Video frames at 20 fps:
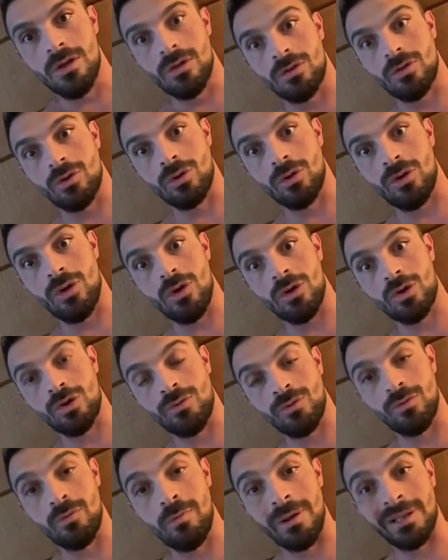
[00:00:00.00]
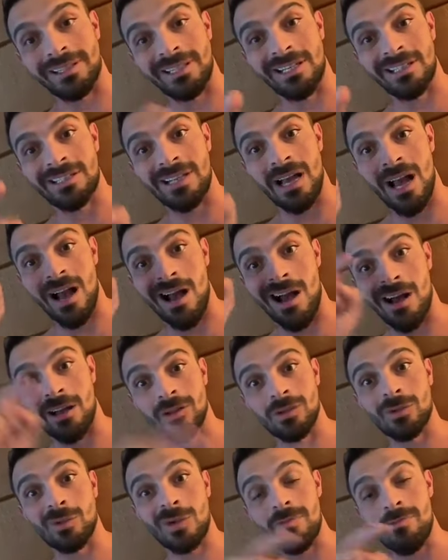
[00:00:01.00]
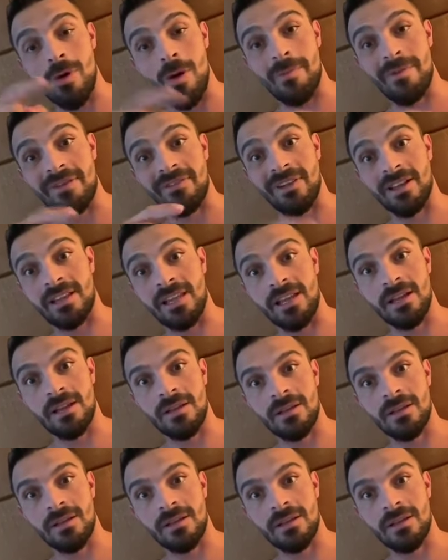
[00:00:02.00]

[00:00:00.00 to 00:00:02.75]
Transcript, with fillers: Donc euh, je vous partage ça. En soi peuple, les fratés.